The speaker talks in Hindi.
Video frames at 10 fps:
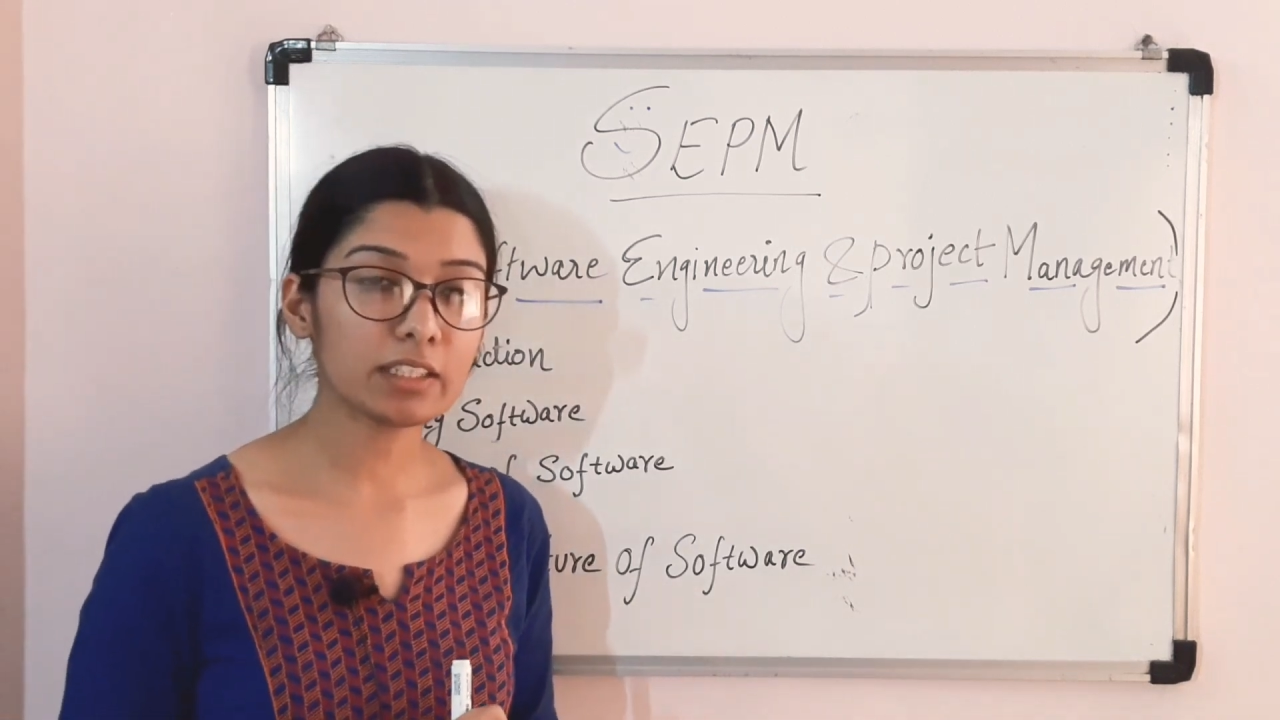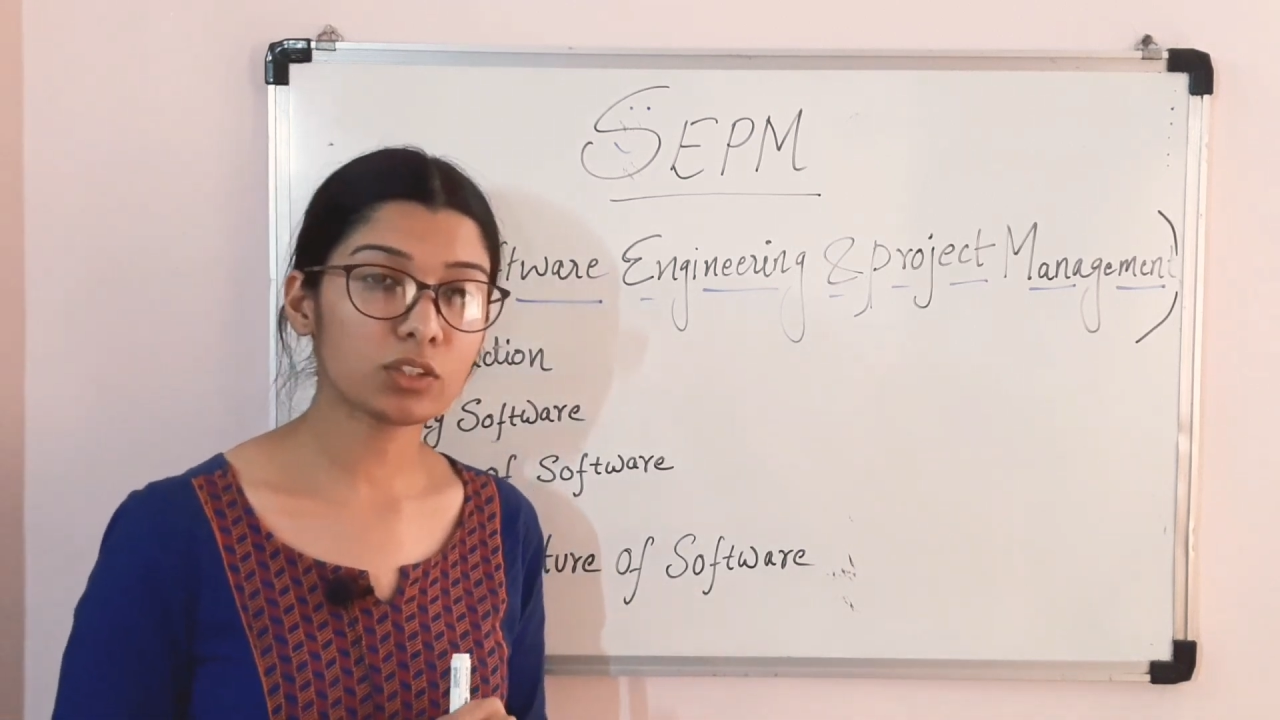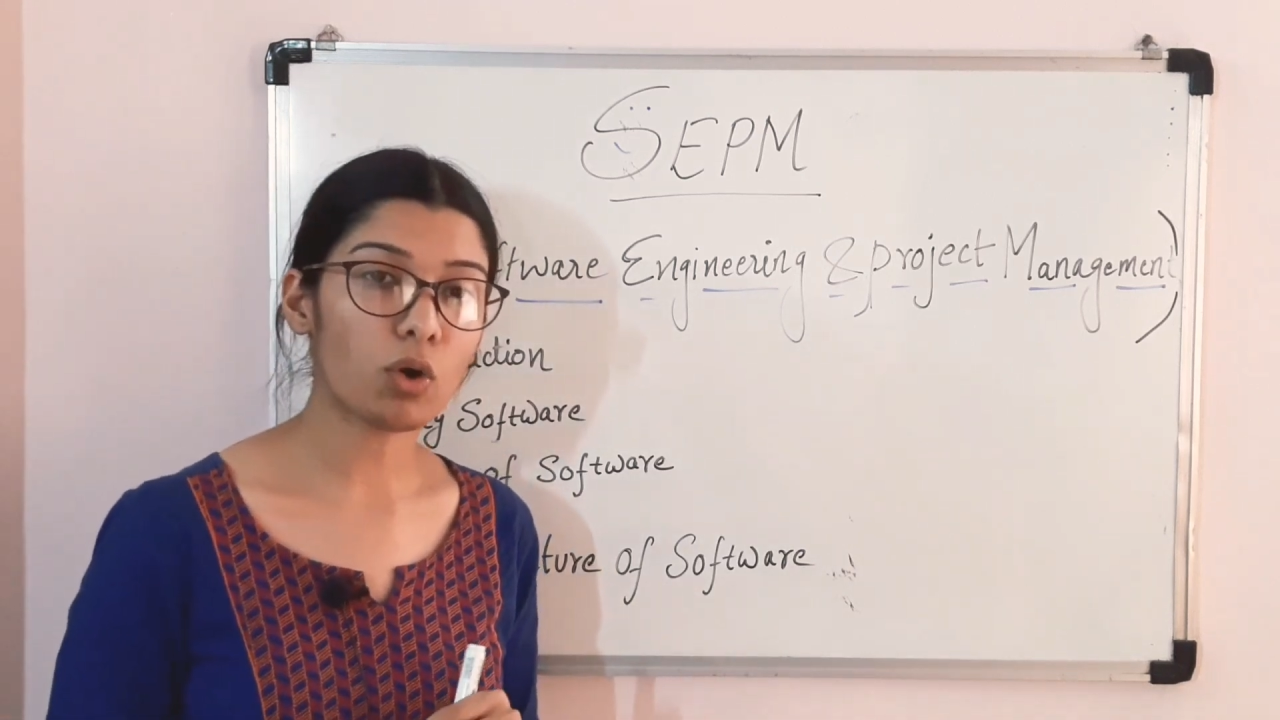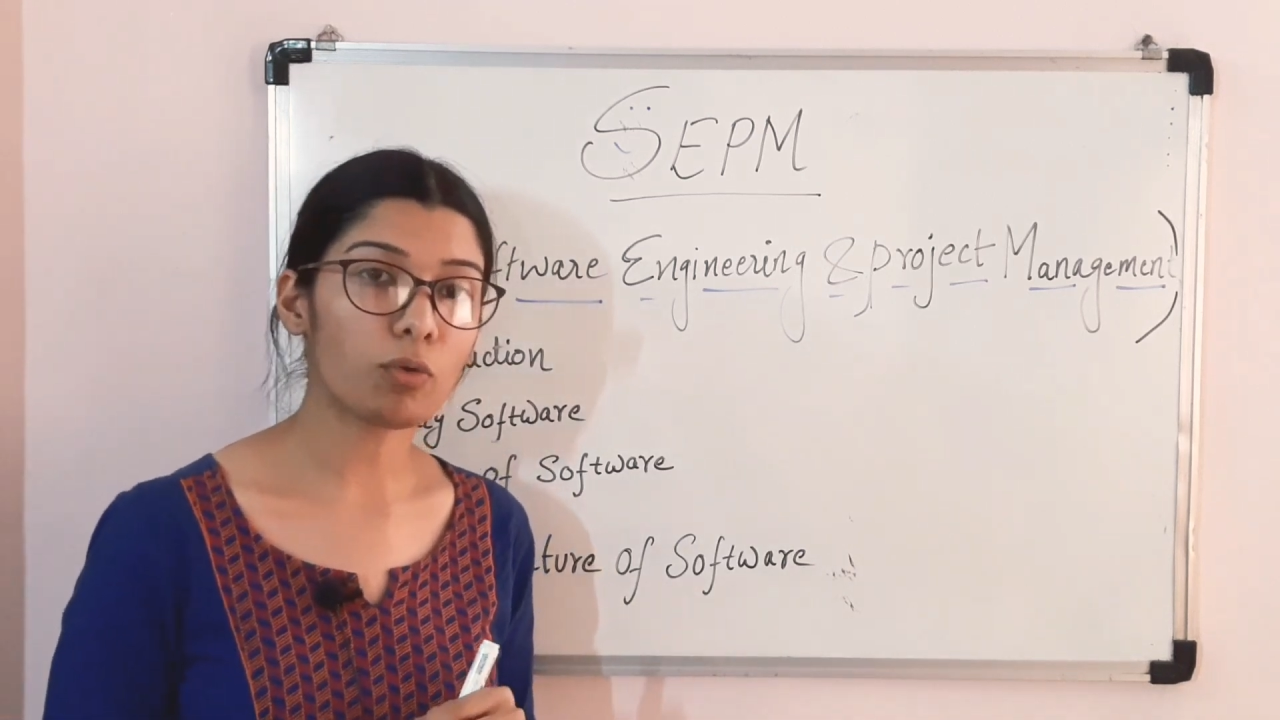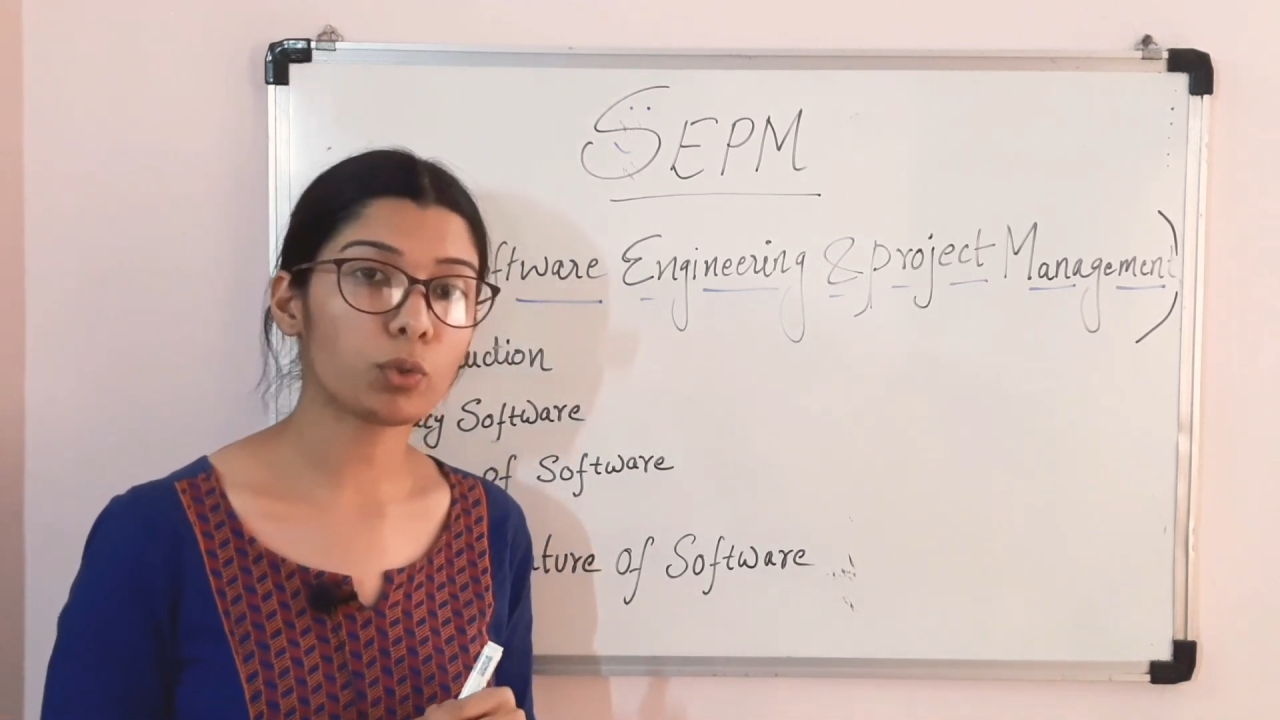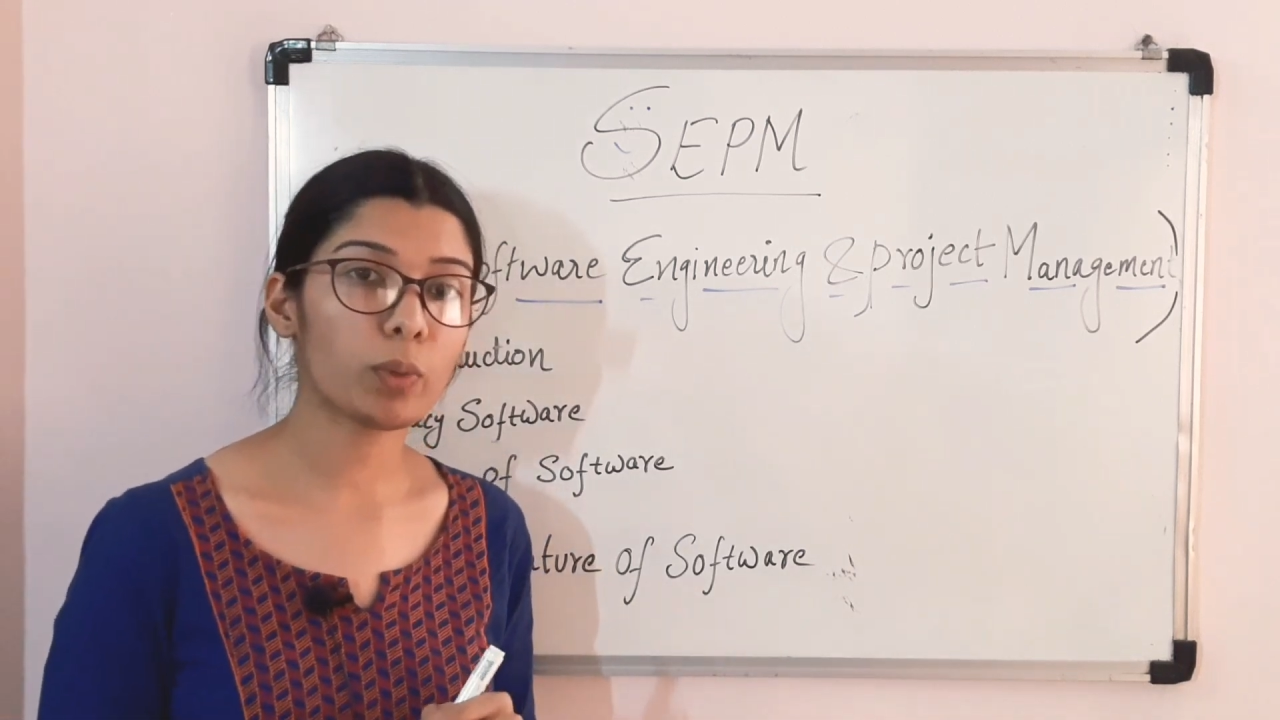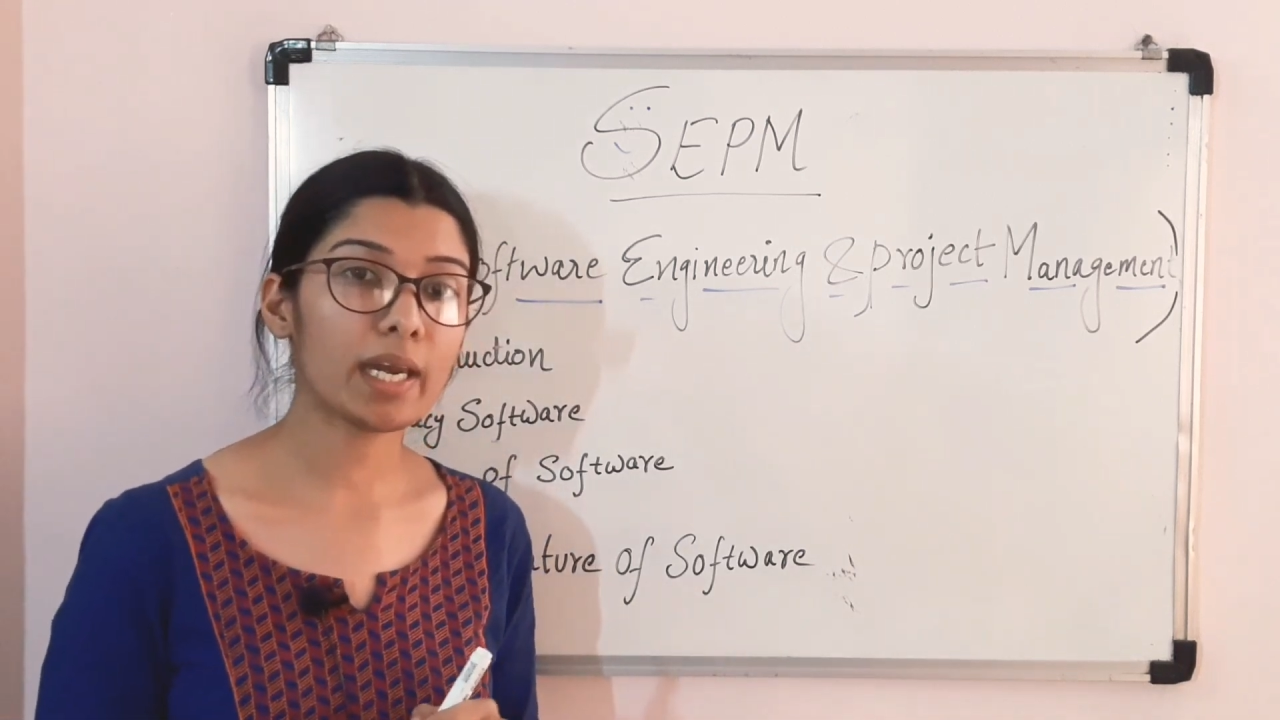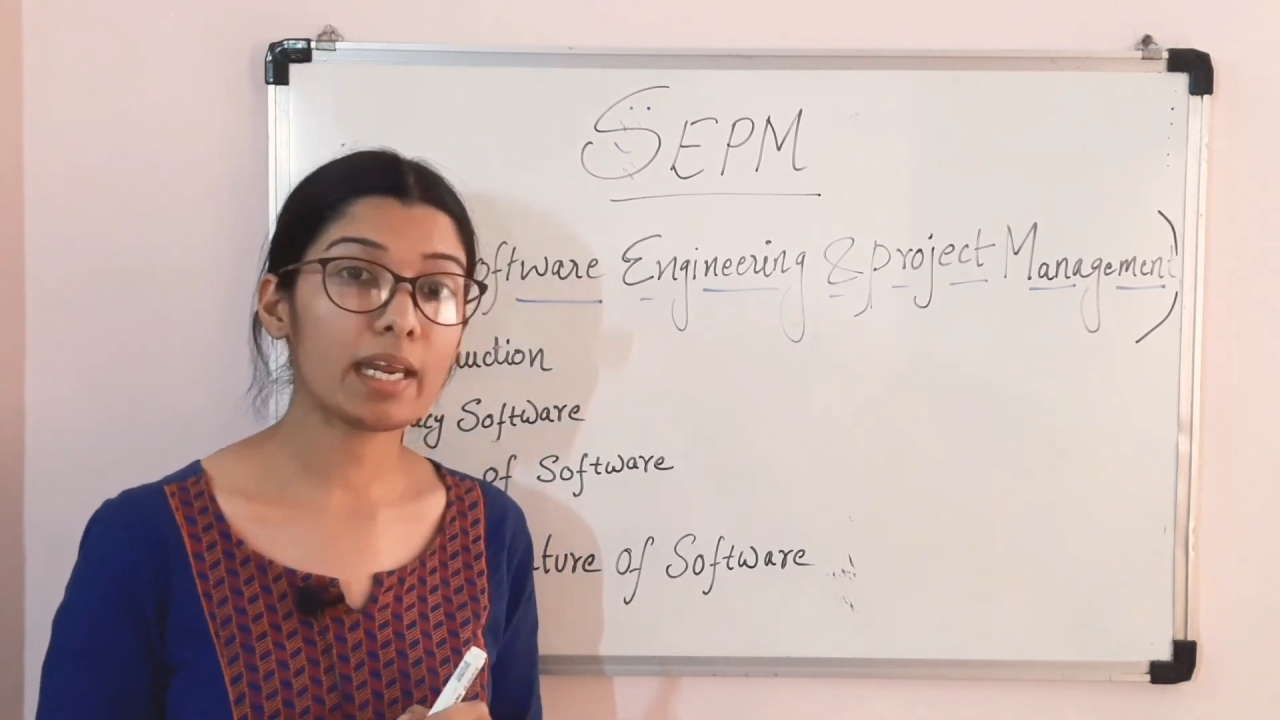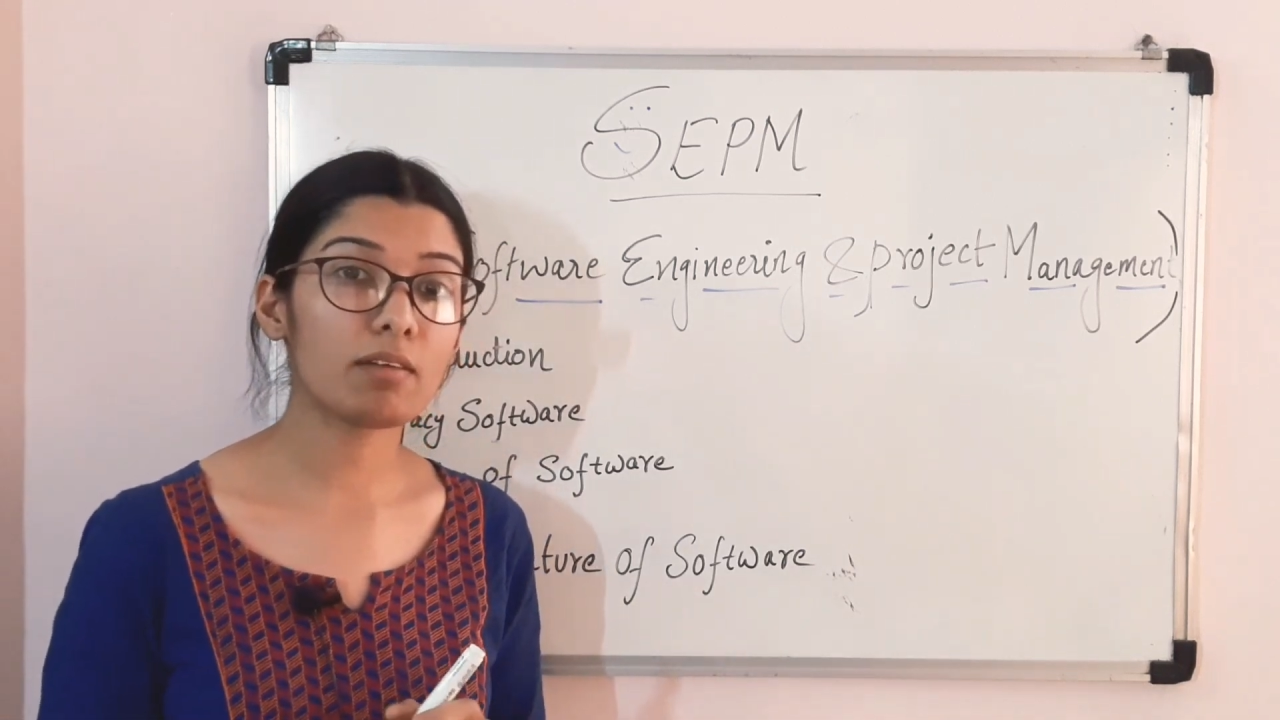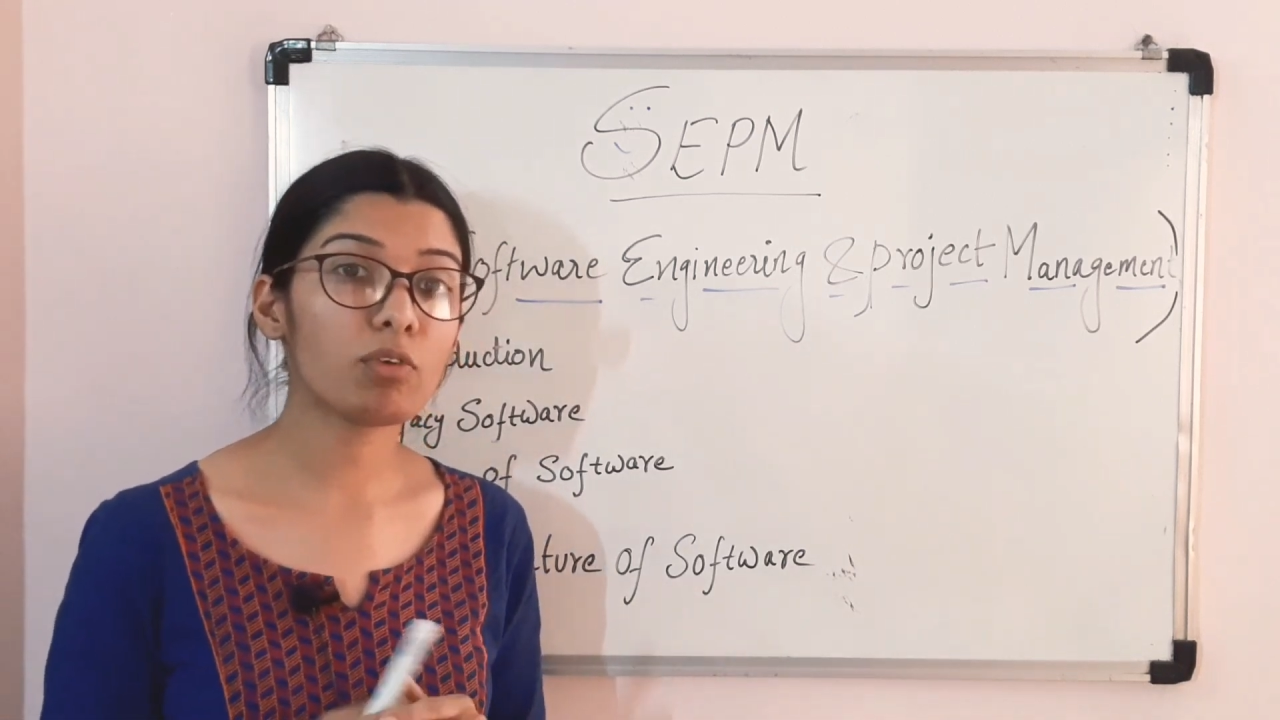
कि सॉफ्टवेयर